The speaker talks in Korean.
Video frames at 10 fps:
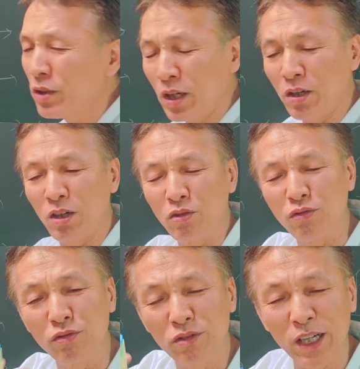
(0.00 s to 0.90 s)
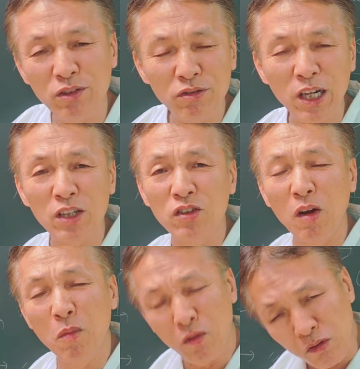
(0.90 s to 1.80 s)
전에 그래도 국을 한 숟가락
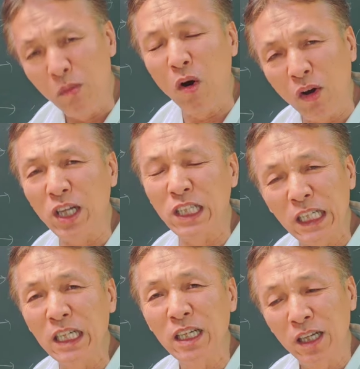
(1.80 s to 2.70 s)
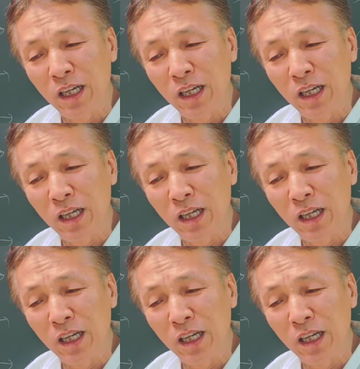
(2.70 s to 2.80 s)
떠먹고 먹어야지